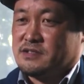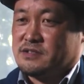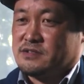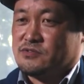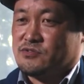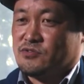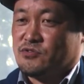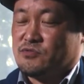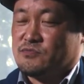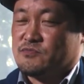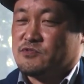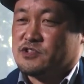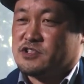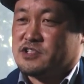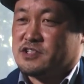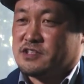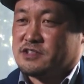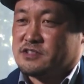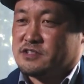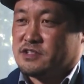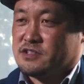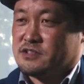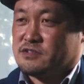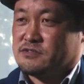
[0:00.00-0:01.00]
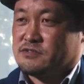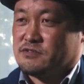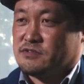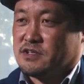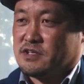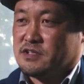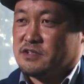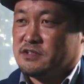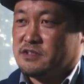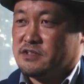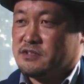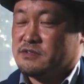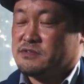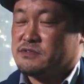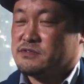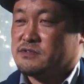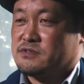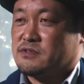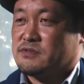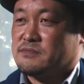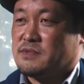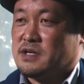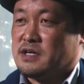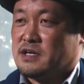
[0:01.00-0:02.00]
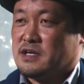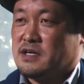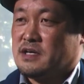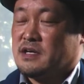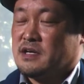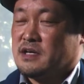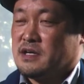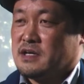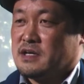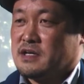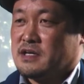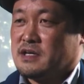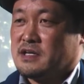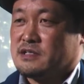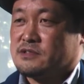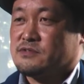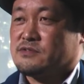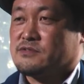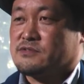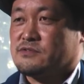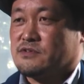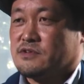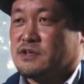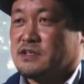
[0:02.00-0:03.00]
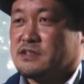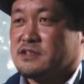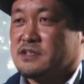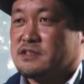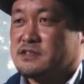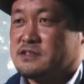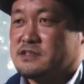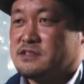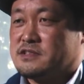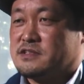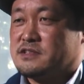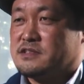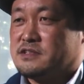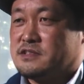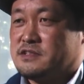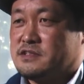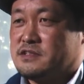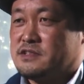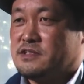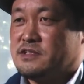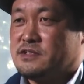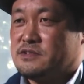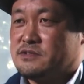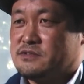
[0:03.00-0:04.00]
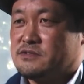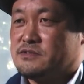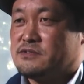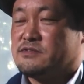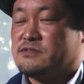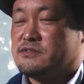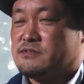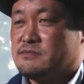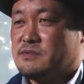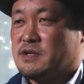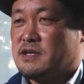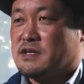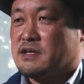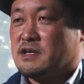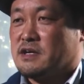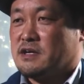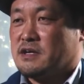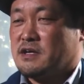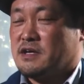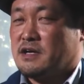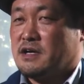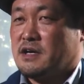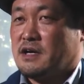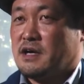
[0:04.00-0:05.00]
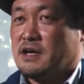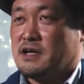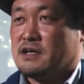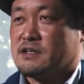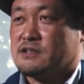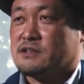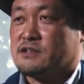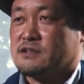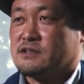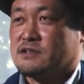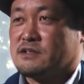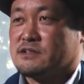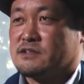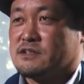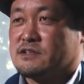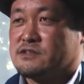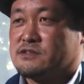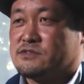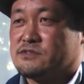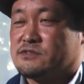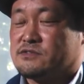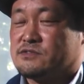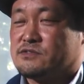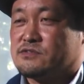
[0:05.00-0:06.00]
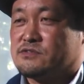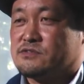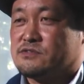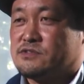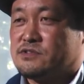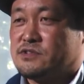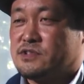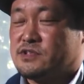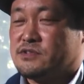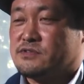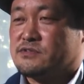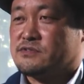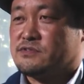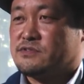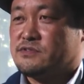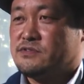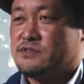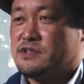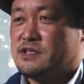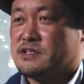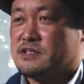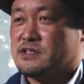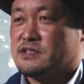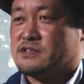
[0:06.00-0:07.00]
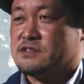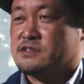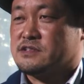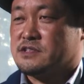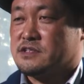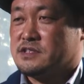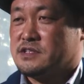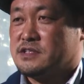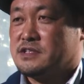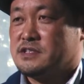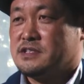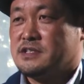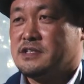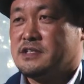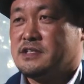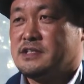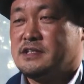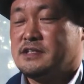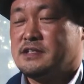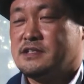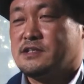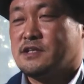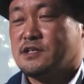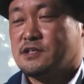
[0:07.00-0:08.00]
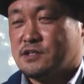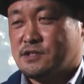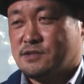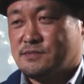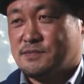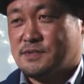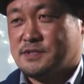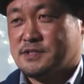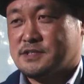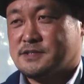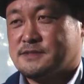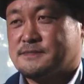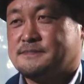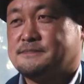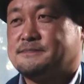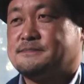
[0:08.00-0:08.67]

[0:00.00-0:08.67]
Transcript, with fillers: どう向き合っていくのかっていう、そのまあ家族の形っていう、まあ、新たな形を作っていくっていう話になってます。